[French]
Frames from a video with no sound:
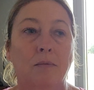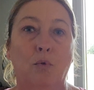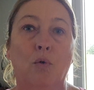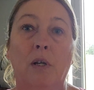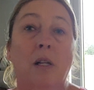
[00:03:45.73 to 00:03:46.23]

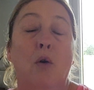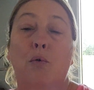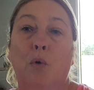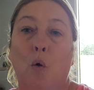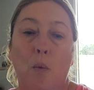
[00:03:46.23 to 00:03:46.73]
donc il a
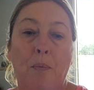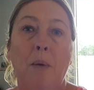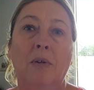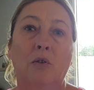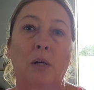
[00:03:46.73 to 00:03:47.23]
eu son
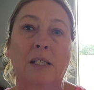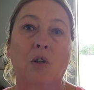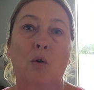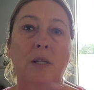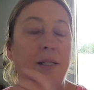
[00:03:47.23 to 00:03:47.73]
repas parce que les
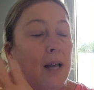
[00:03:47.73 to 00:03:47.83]
sorties